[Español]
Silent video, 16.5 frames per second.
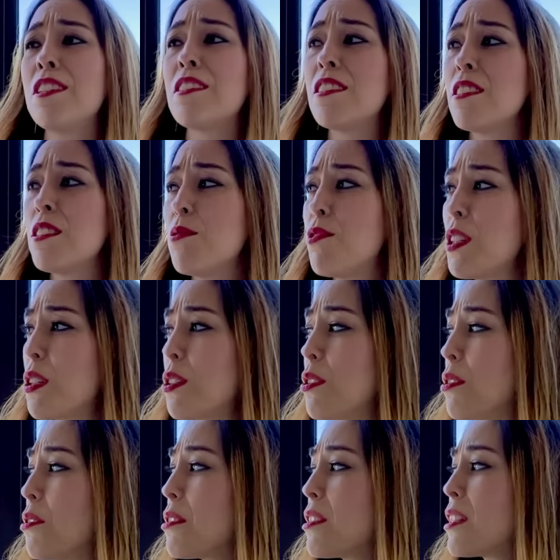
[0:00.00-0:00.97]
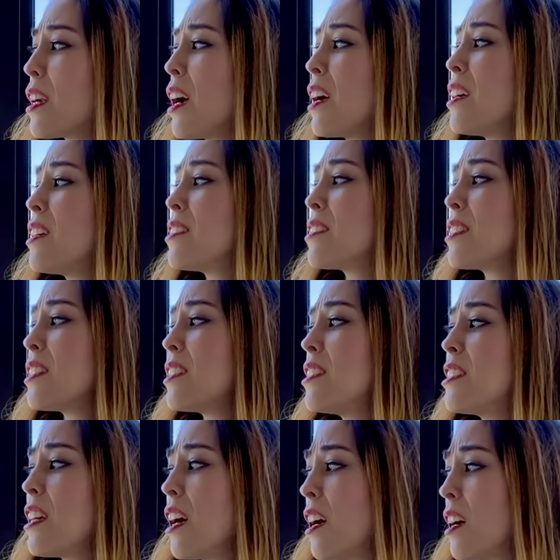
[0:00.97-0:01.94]
es que se fue con otra, es
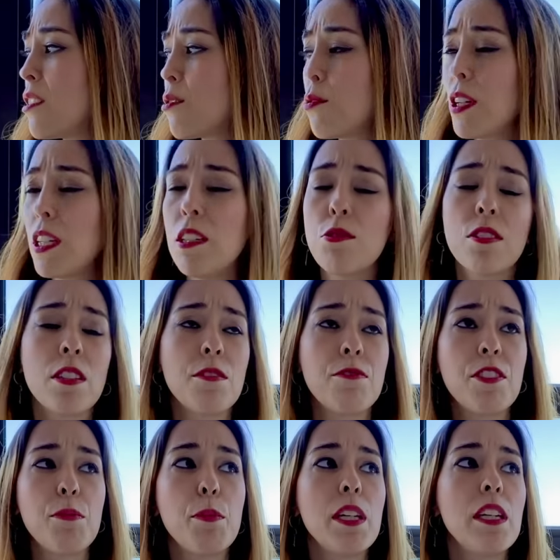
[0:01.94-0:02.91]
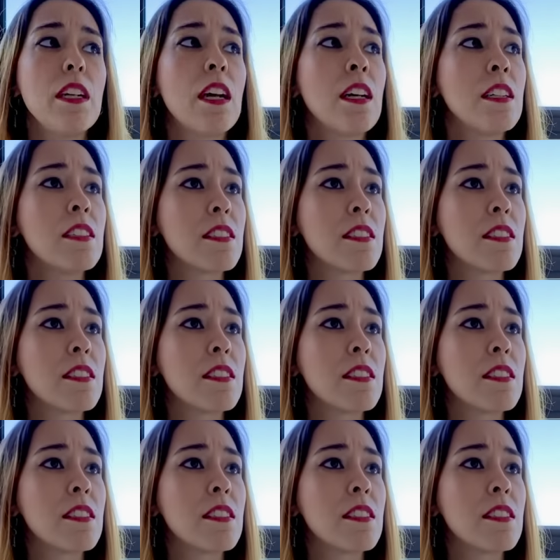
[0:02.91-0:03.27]
que ya tuve otra familia,